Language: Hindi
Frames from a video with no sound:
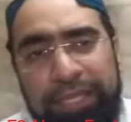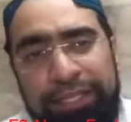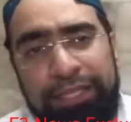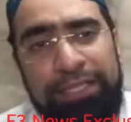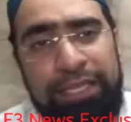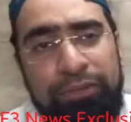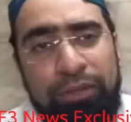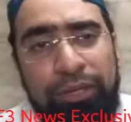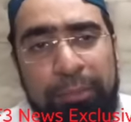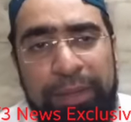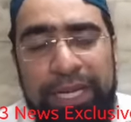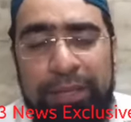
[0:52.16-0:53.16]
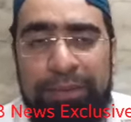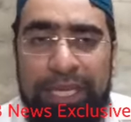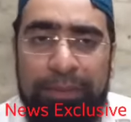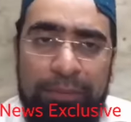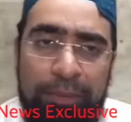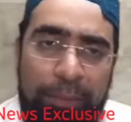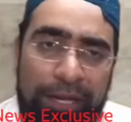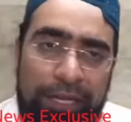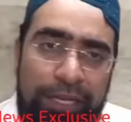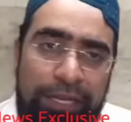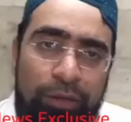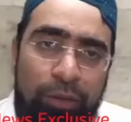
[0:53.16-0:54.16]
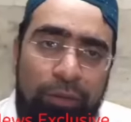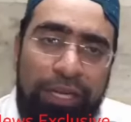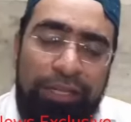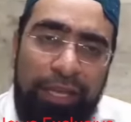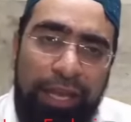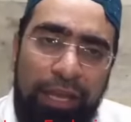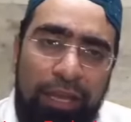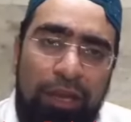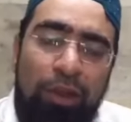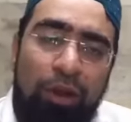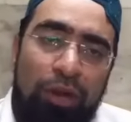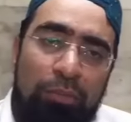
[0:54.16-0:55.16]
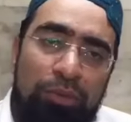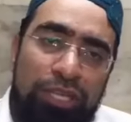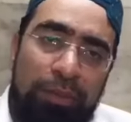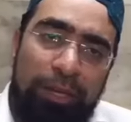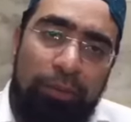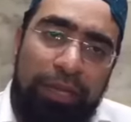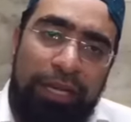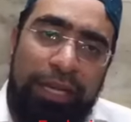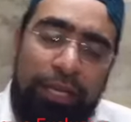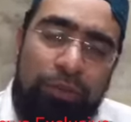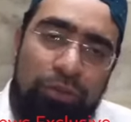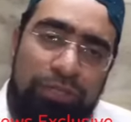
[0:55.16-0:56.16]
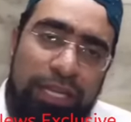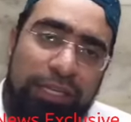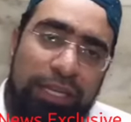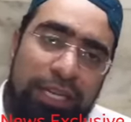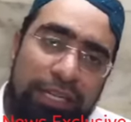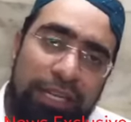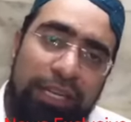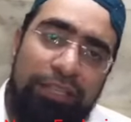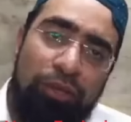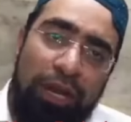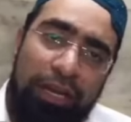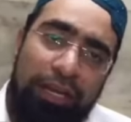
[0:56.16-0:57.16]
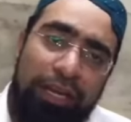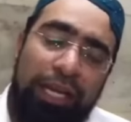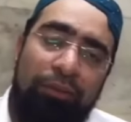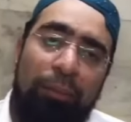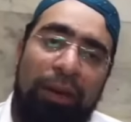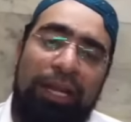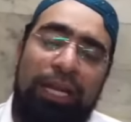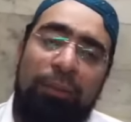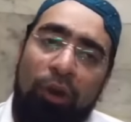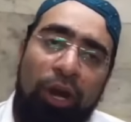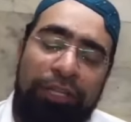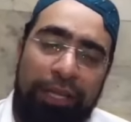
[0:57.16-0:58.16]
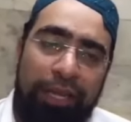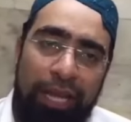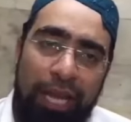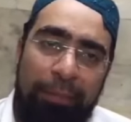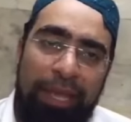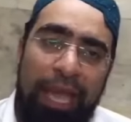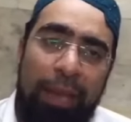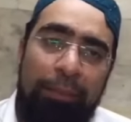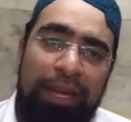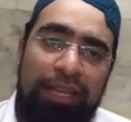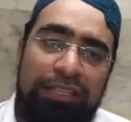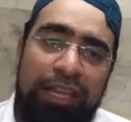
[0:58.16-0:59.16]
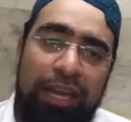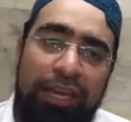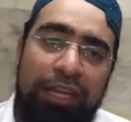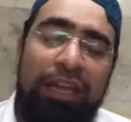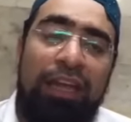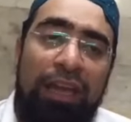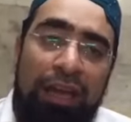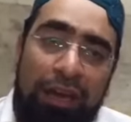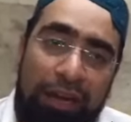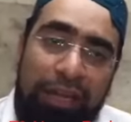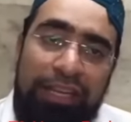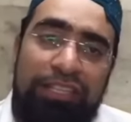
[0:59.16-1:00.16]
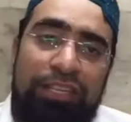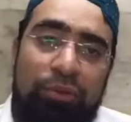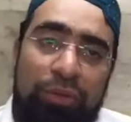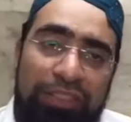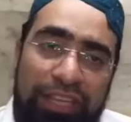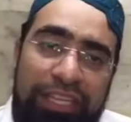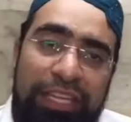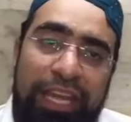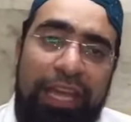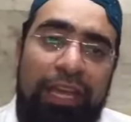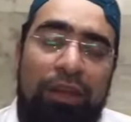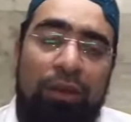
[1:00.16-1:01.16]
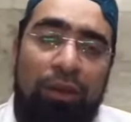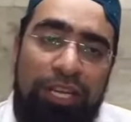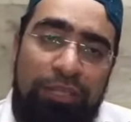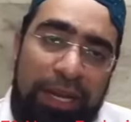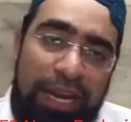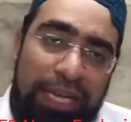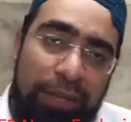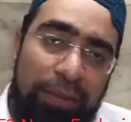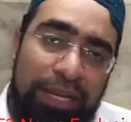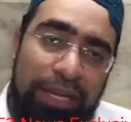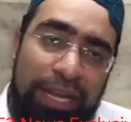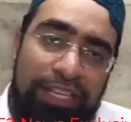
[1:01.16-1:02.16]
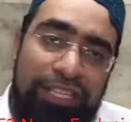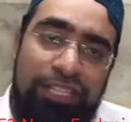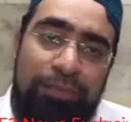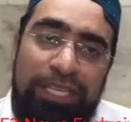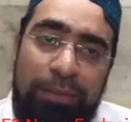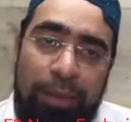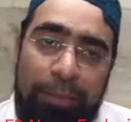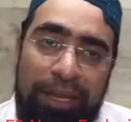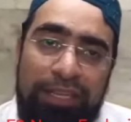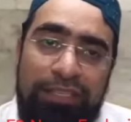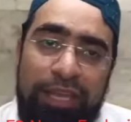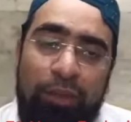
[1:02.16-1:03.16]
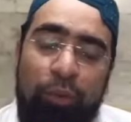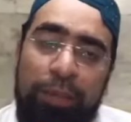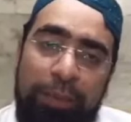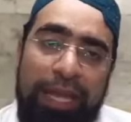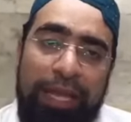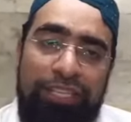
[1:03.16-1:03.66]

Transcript: बता देना चाहता हूँ कि भिंडी बाजार में भी पढ़े लिखे लोग रहते हैं और मुसलमानों के लिए हिंदुस्तान का झंडे का जो हरा रंग है वो हमारे लिए बहुत है हमें एम के हरे रंग की ज़रूरत नहीं है और इस बार आने वाले इलेक्शन में जब एम के कोई भी